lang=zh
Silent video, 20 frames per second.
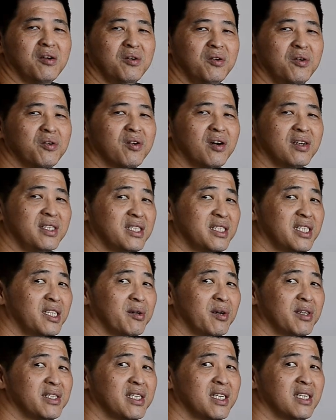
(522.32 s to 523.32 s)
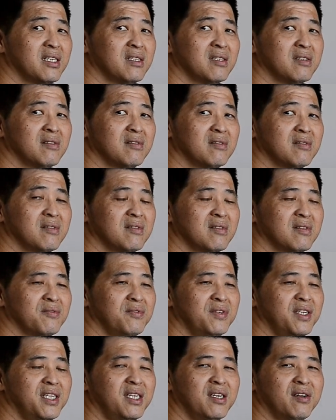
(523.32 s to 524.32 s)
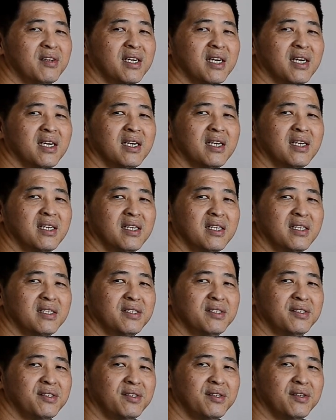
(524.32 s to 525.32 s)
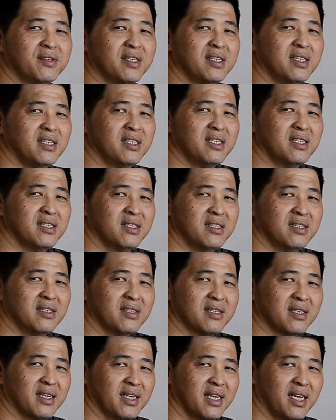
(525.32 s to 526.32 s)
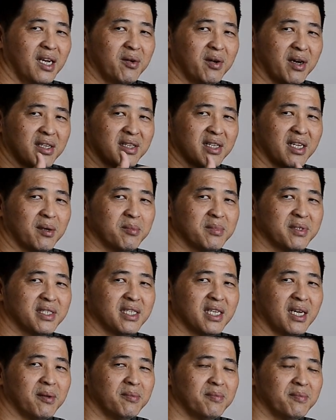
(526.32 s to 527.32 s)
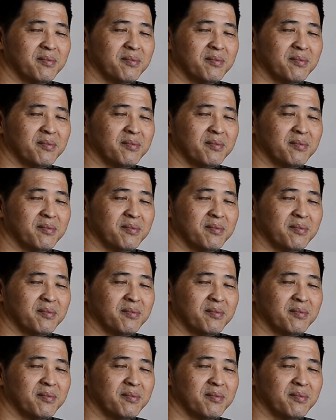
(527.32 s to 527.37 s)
如果你喜欢这个 video 呢，就给我个大拇哥。